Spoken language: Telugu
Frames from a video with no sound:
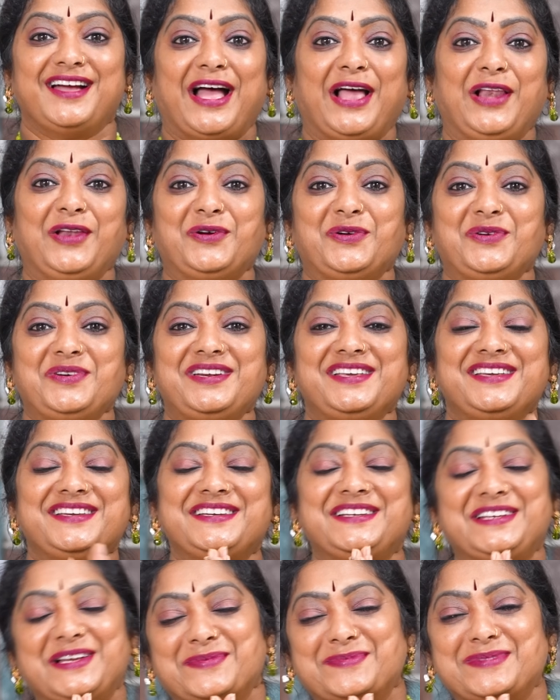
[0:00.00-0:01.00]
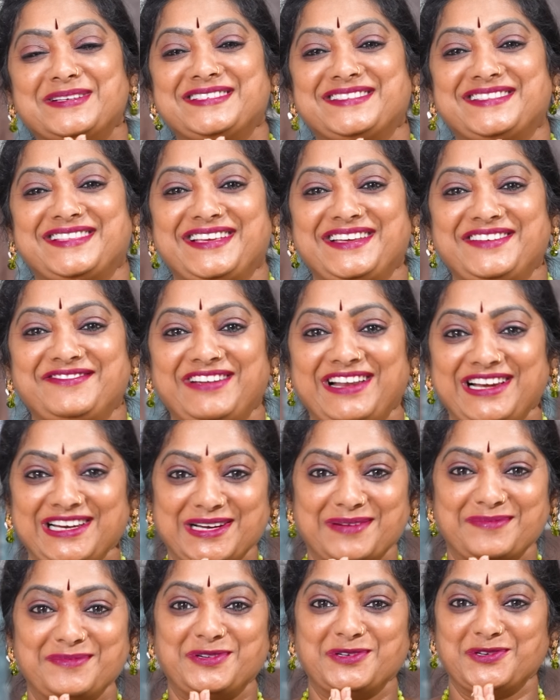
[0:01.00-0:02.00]
హలో అండి నమస్తే
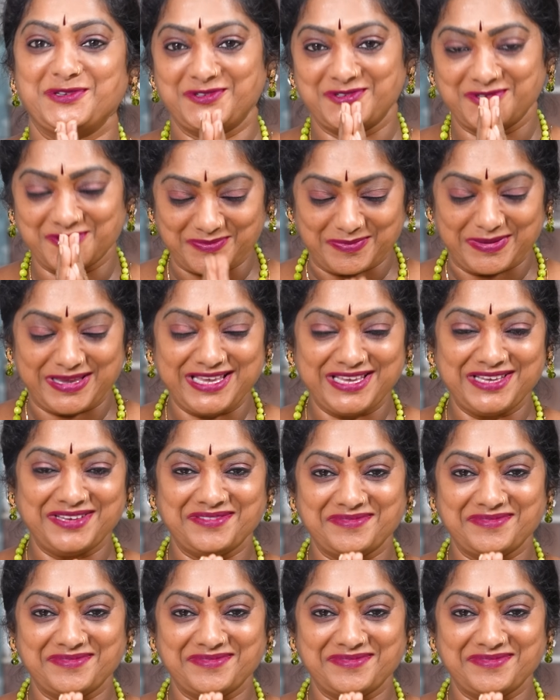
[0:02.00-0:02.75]
వెల్కమ్ టు మీ